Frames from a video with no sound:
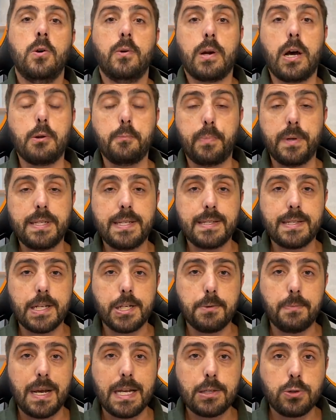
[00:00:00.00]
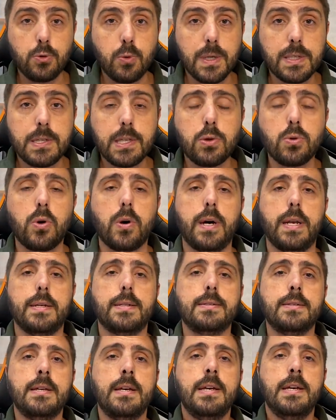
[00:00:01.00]
O Galo precisa de mais duas
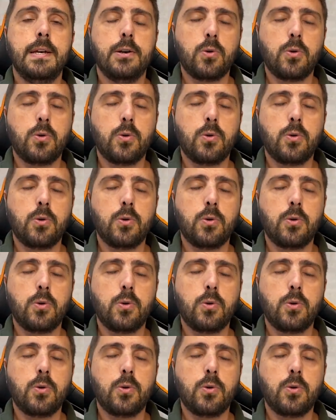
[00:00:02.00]
vitórias,